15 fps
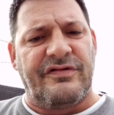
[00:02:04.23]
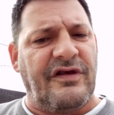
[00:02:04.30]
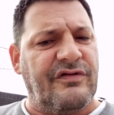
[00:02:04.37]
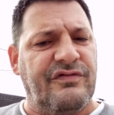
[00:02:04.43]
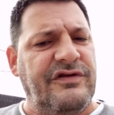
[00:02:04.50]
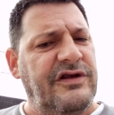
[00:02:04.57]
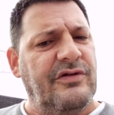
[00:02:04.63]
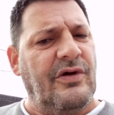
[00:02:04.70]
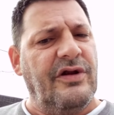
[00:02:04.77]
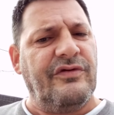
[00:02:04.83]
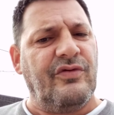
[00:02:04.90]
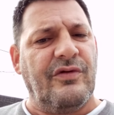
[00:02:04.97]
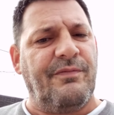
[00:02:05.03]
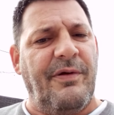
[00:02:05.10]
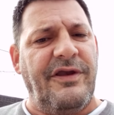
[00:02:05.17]
ça se dit dans
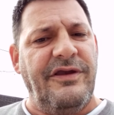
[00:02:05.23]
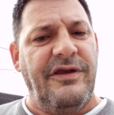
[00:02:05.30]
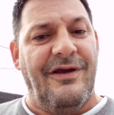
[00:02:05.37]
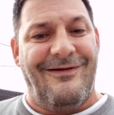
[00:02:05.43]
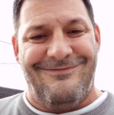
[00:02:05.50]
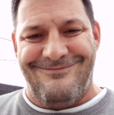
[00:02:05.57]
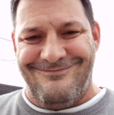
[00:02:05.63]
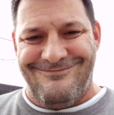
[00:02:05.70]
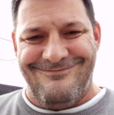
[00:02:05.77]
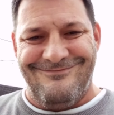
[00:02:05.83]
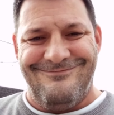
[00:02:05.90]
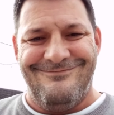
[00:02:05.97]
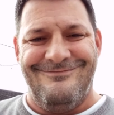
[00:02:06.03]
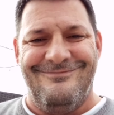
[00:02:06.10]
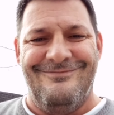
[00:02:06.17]
les autres pays. Hein.
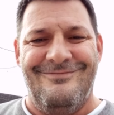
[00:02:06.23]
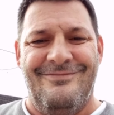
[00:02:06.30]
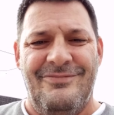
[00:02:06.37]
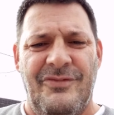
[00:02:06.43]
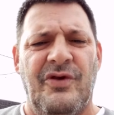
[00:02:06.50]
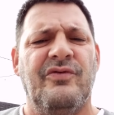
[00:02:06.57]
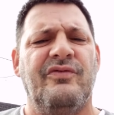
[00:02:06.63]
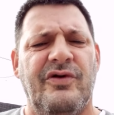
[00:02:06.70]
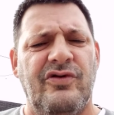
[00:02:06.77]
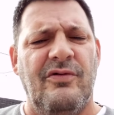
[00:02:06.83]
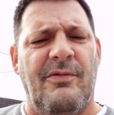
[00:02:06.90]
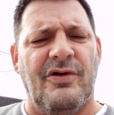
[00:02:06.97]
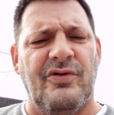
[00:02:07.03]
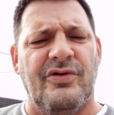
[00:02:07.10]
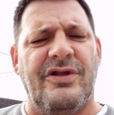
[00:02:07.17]
Je
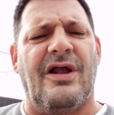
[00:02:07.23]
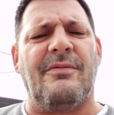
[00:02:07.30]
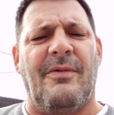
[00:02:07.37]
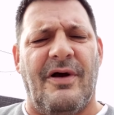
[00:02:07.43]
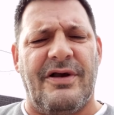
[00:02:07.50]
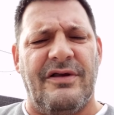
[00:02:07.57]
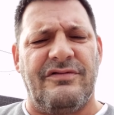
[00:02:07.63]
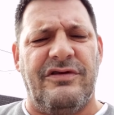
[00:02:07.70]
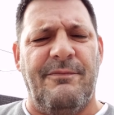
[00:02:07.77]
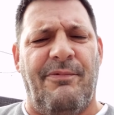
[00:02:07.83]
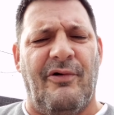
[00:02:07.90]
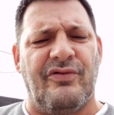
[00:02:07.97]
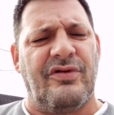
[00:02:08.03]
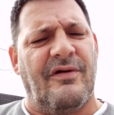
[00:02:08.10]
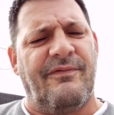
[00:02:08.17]
demande au Danemark qu'est-ce qu'ils
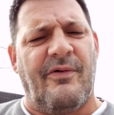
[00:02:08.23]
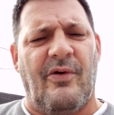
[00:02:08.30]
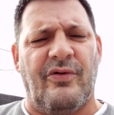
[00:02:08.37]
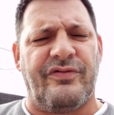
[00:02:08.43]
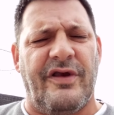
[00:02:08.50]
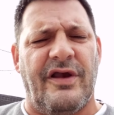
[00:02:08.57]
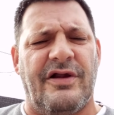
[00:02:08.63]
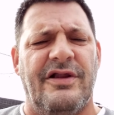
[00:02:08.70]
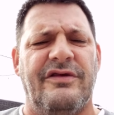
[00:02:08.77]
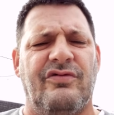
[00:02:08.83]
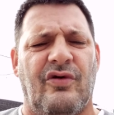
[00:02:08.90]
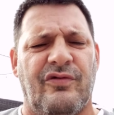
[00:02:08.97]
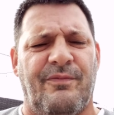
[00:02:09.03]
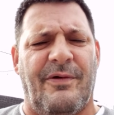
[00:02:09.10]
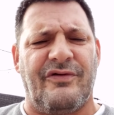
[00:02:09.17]
pensent de France avec
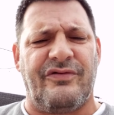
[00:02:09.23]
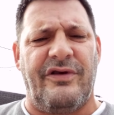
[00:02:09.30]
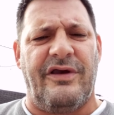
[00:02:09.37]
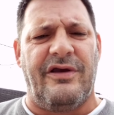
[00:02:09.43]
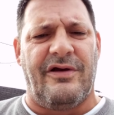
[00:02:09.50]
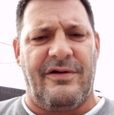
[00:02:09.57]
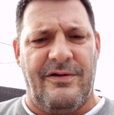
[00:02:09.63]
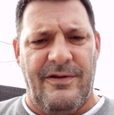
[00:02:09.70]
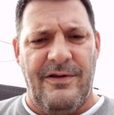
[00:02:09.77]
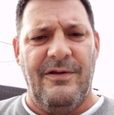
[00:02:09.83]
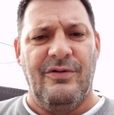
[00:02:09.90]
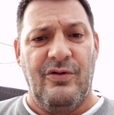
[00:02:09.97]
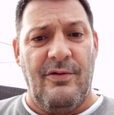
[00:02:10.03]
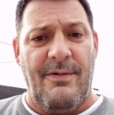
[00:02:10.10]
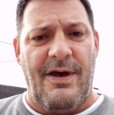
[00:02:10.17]
l'essence pas chère.
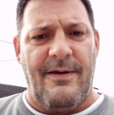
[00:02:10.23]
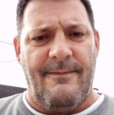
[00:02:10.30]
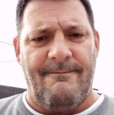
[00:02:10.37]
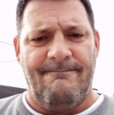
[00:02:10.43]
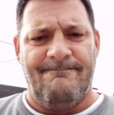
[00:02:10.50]
Demain.